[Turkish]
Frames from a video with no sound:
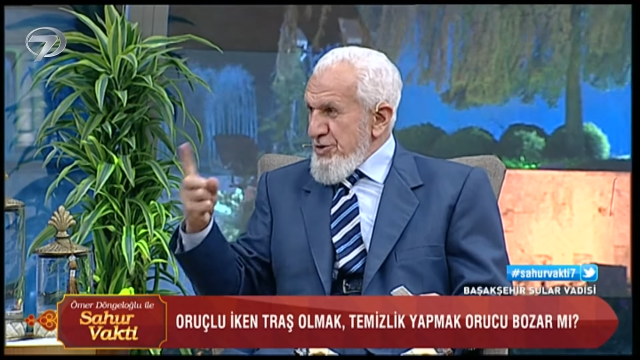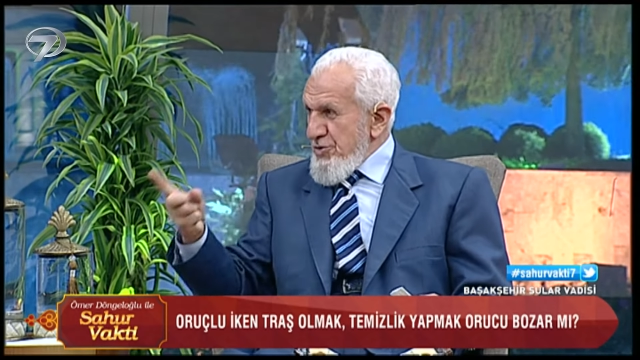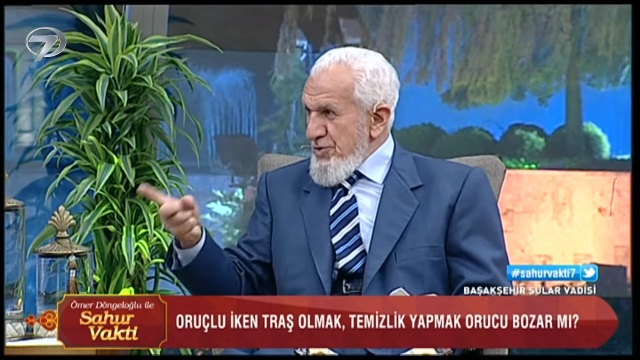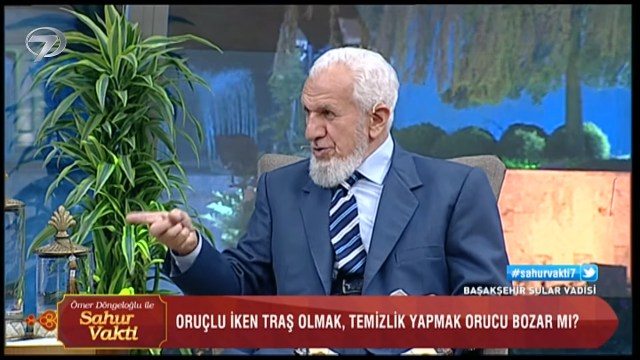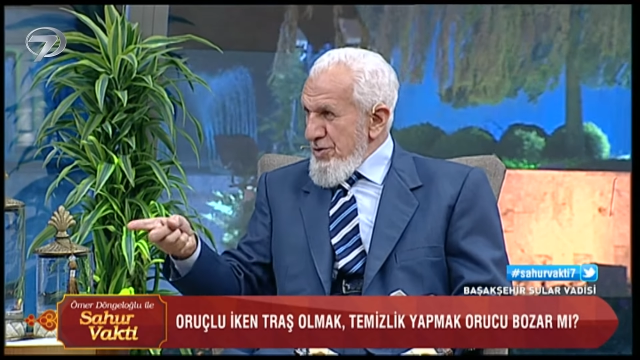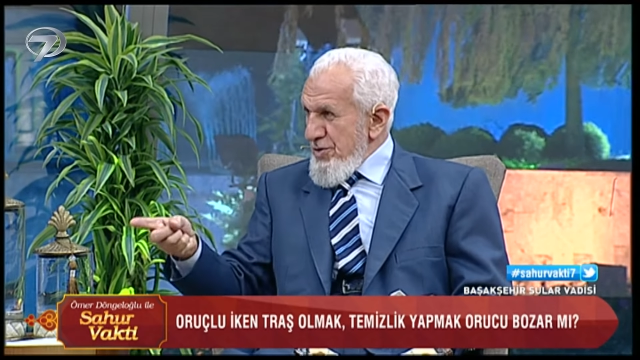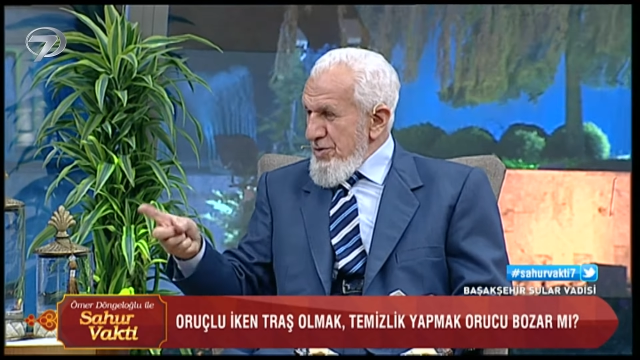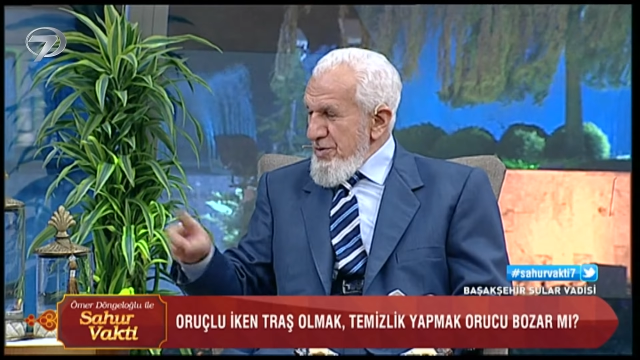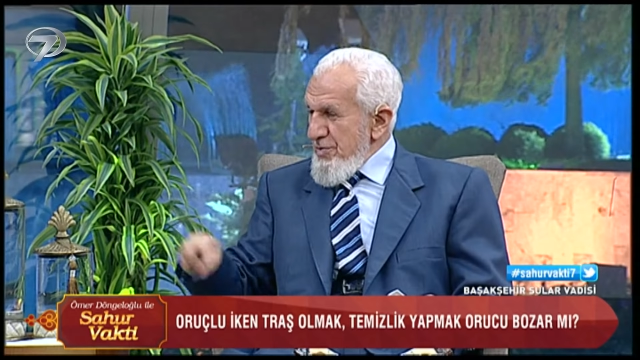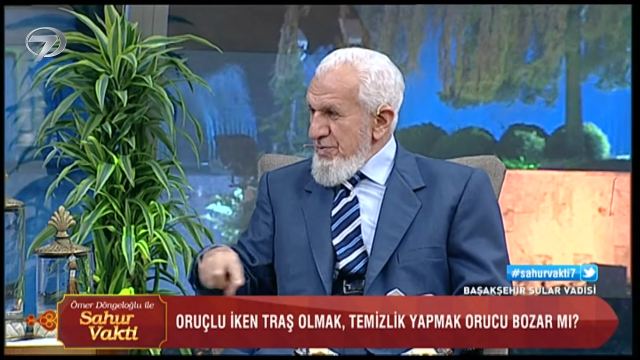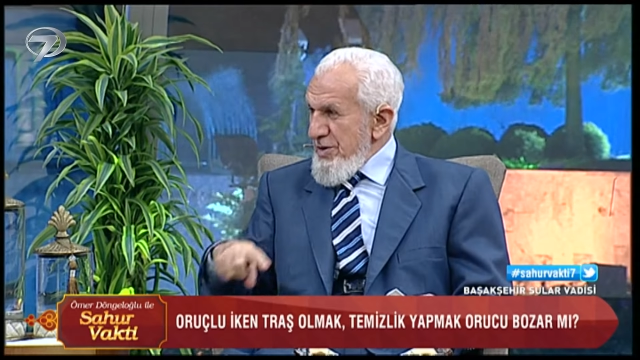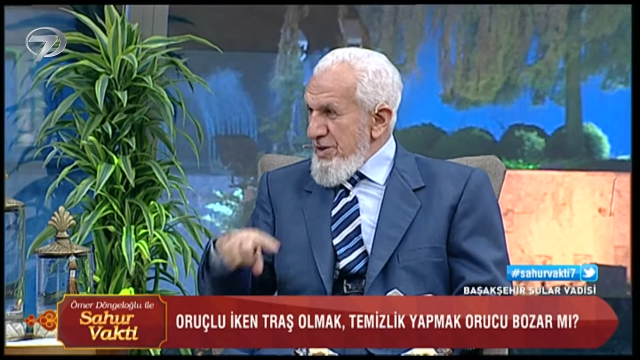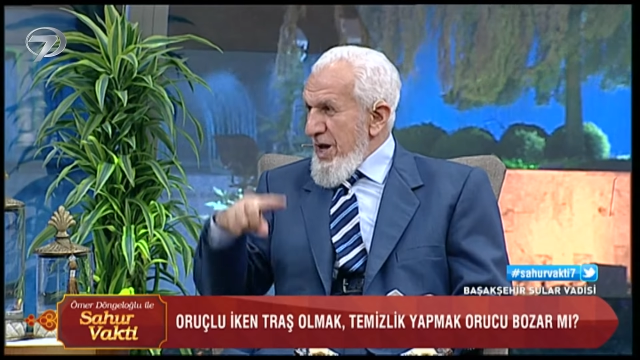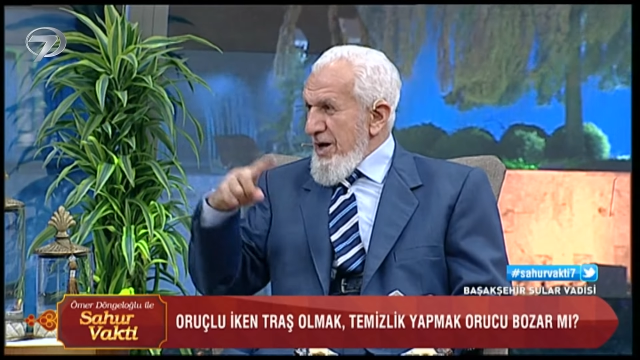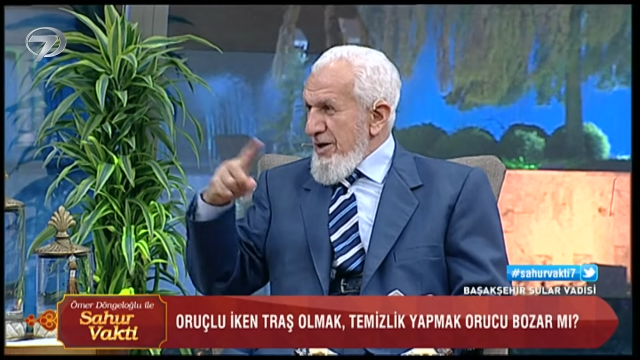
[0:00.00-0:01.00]
gün bir
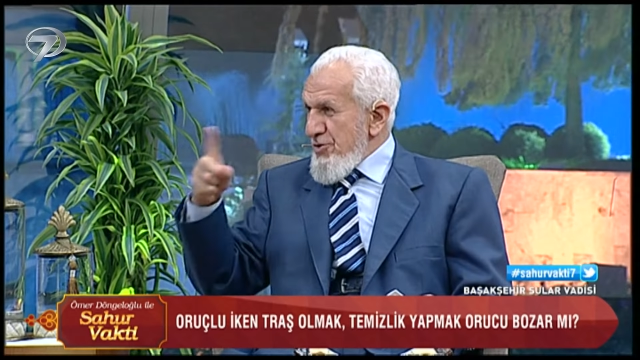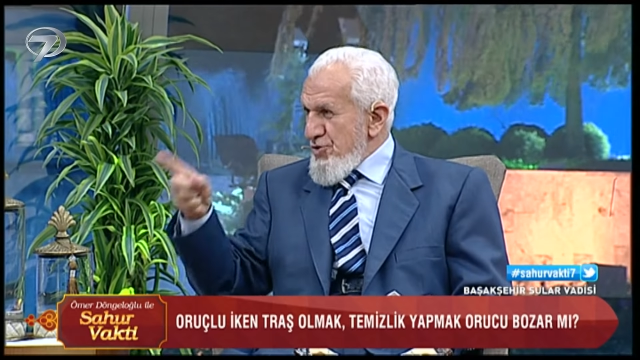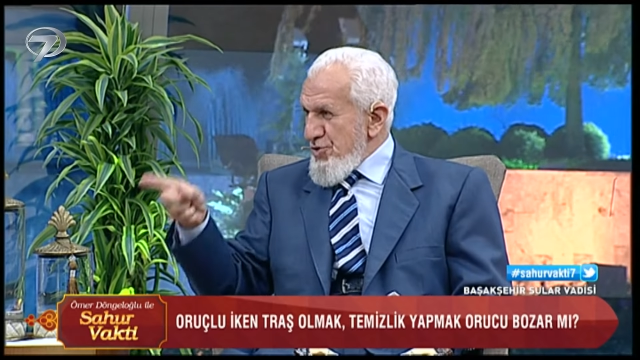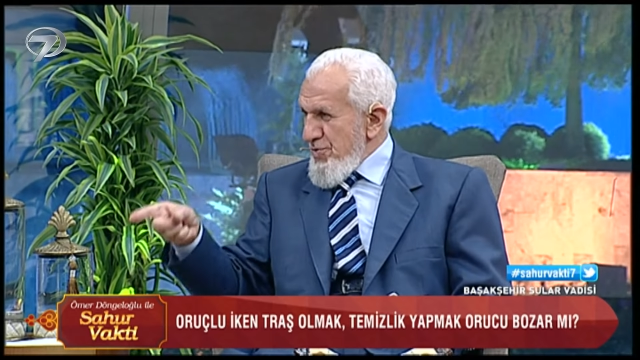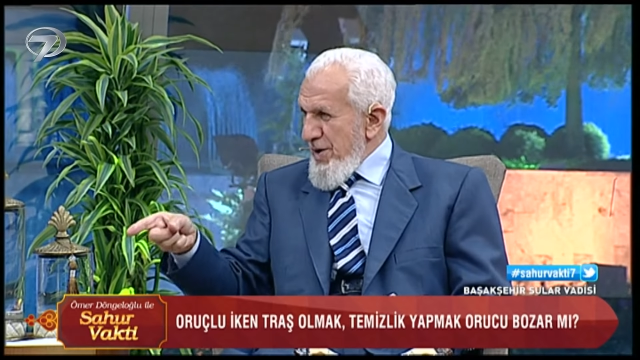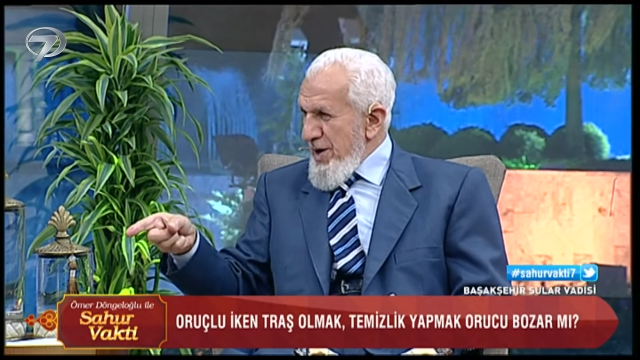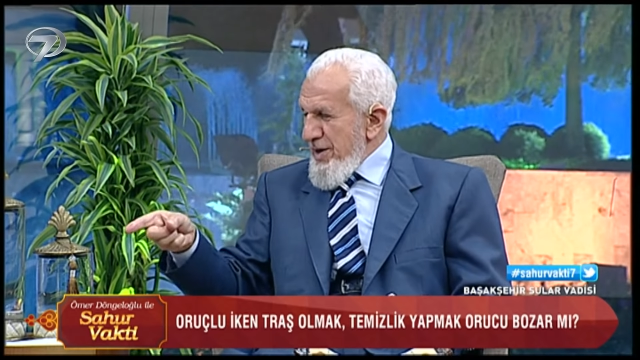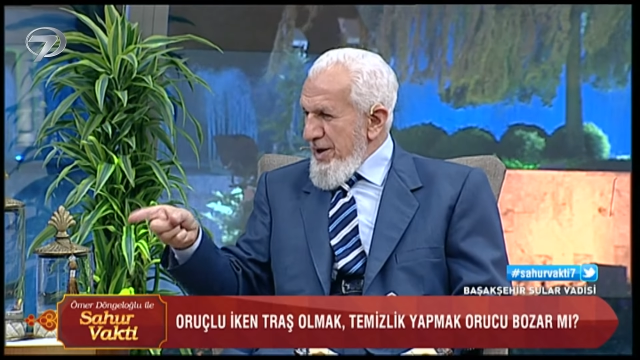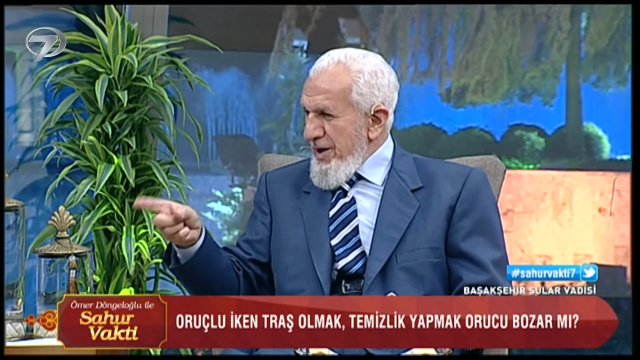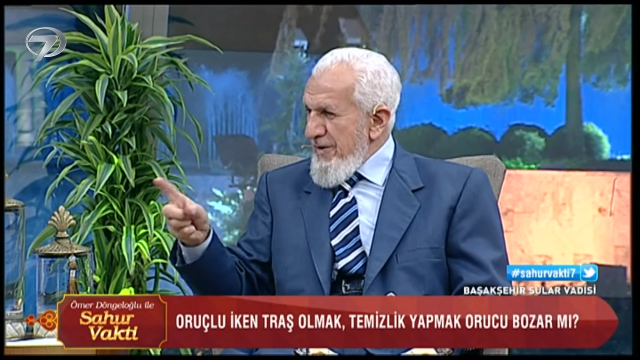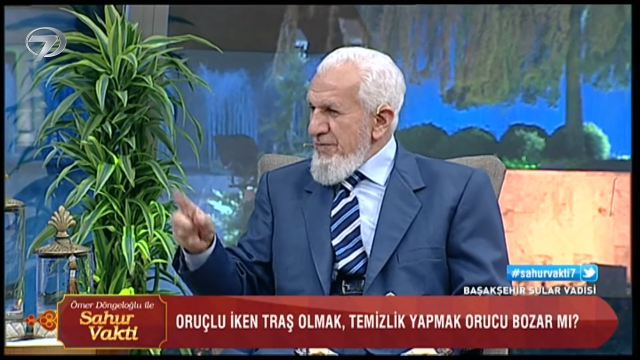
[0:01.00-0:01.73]
dahaki cumaya.